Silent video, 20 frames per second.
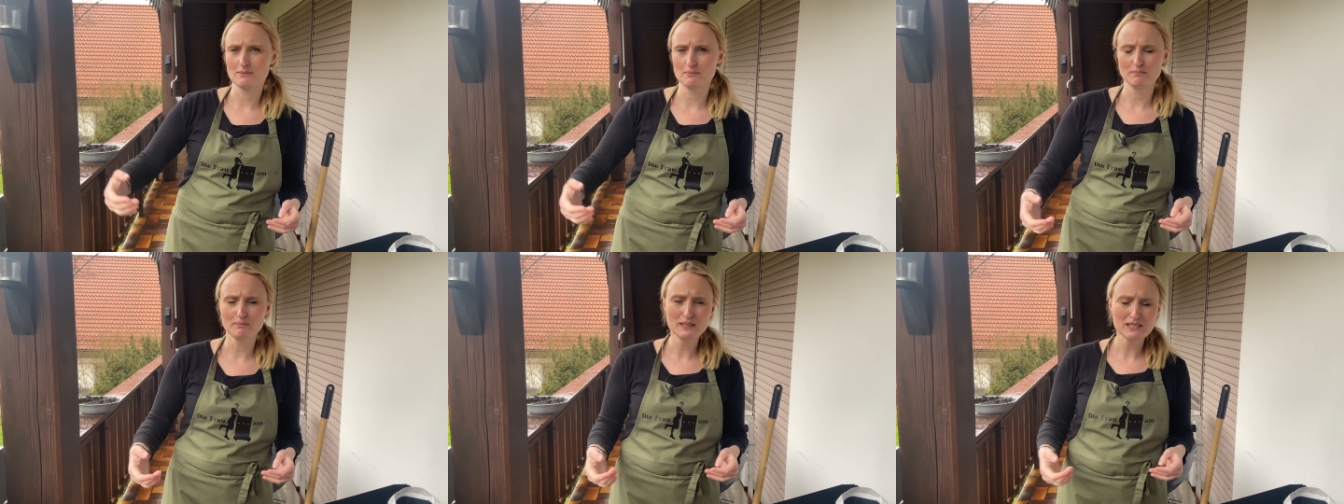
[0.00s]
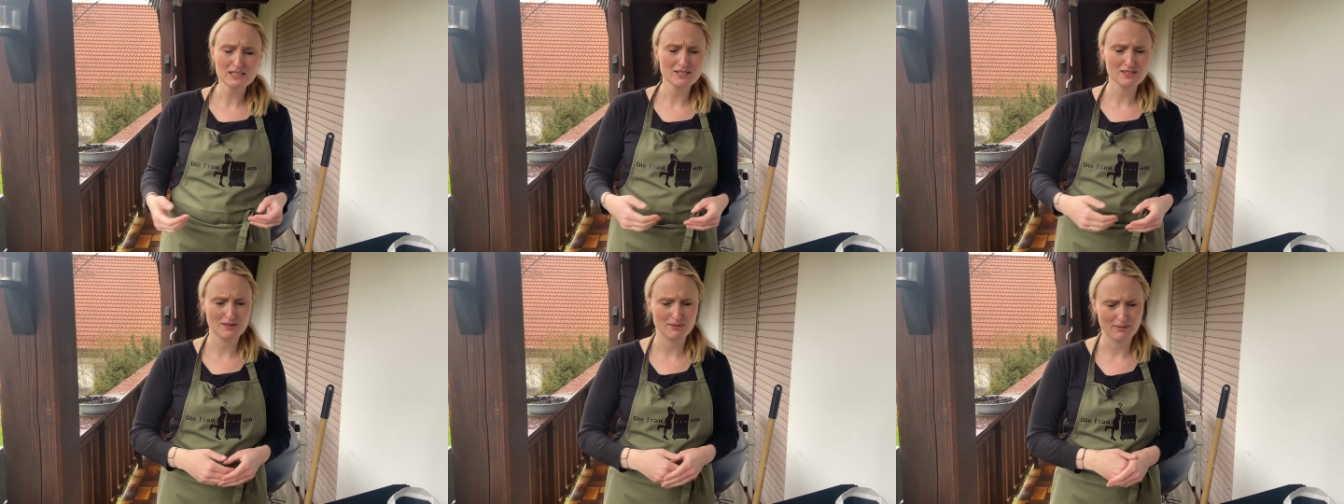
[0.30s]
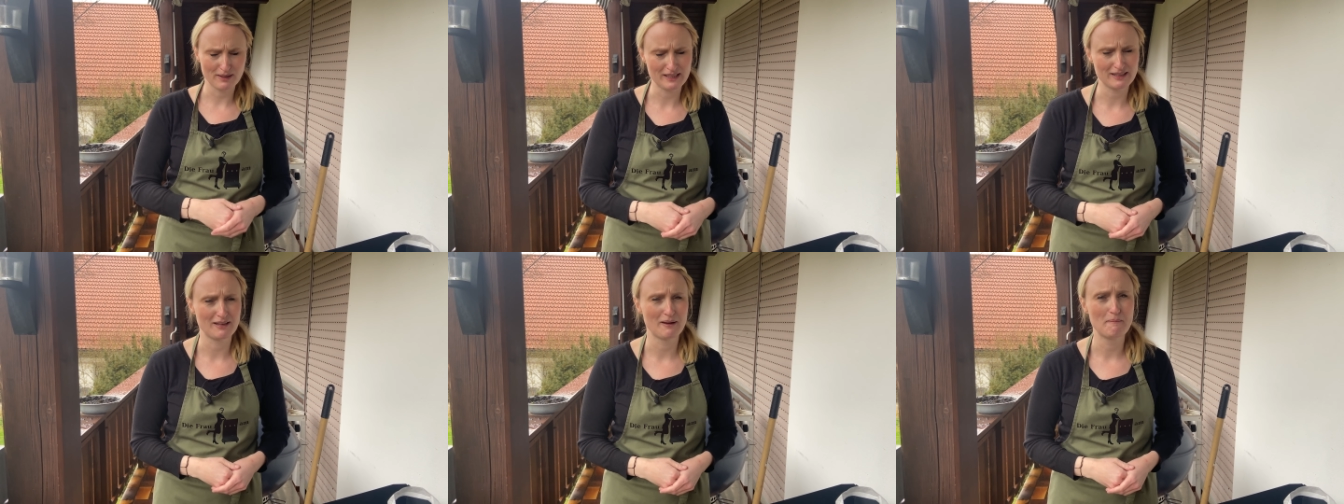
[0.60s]

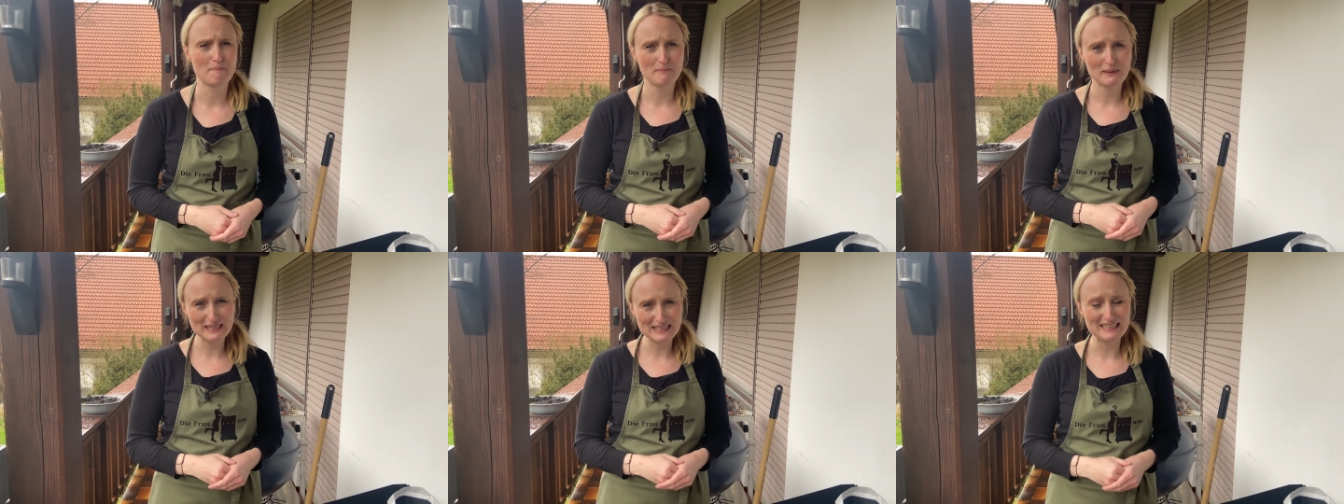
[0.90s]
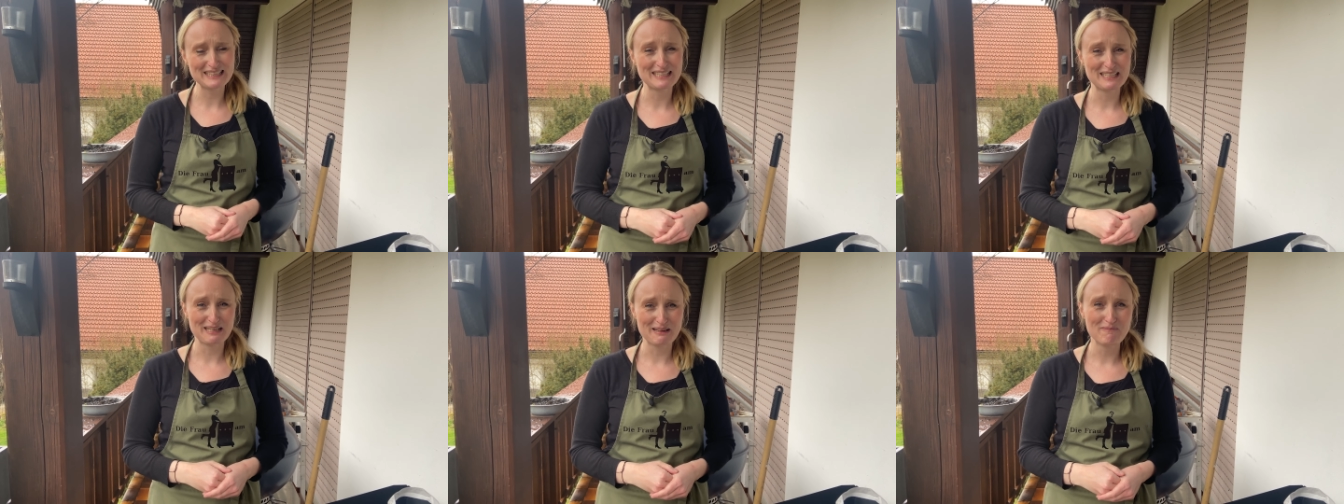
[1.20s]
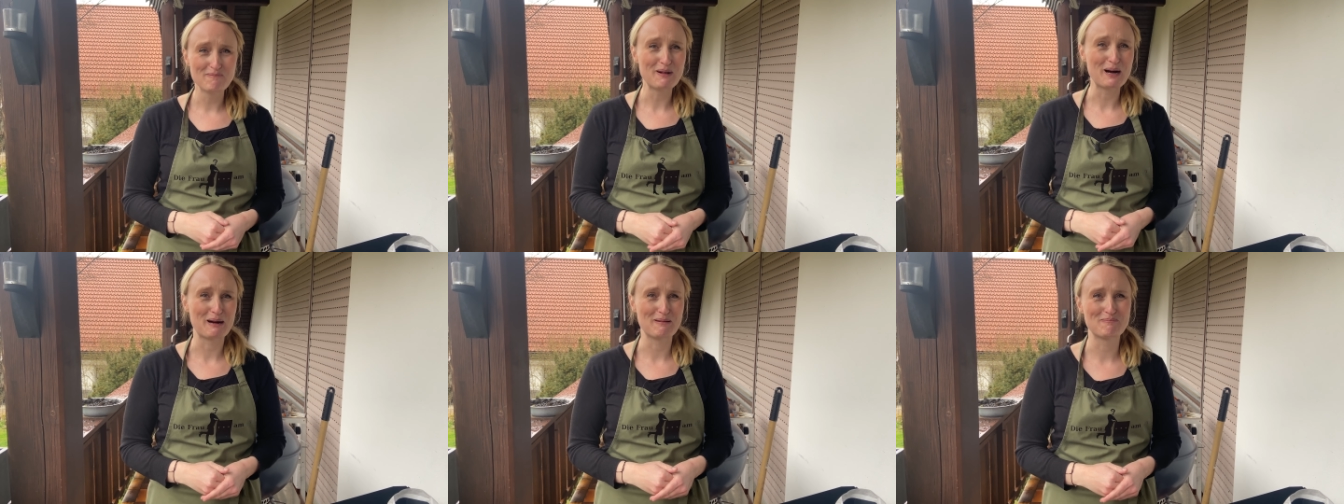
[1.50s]
Mistwetter mitten
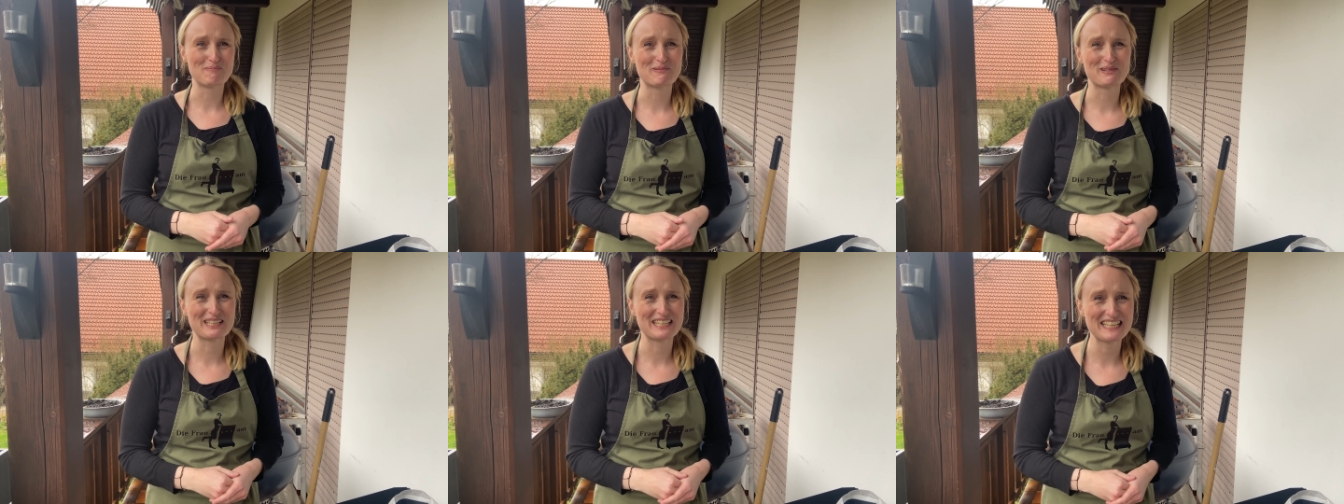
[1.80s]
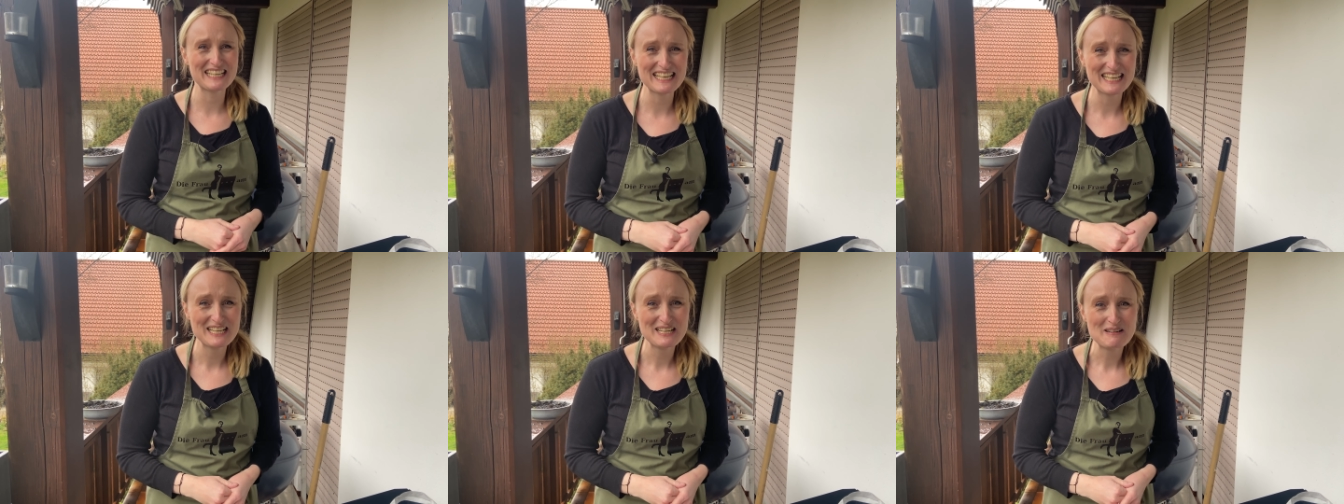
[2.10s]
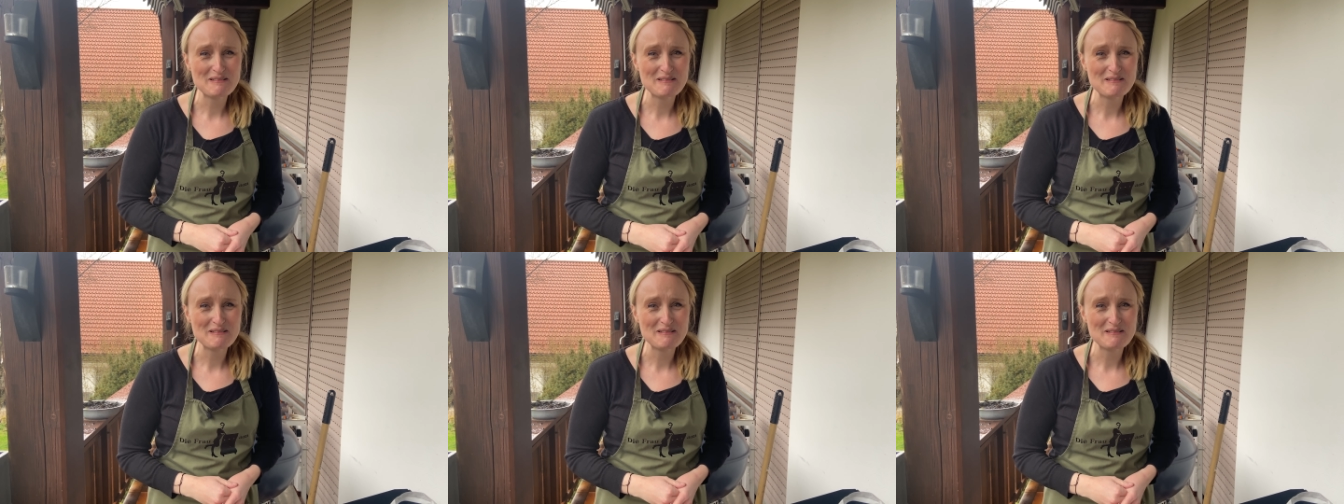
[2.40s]
im April.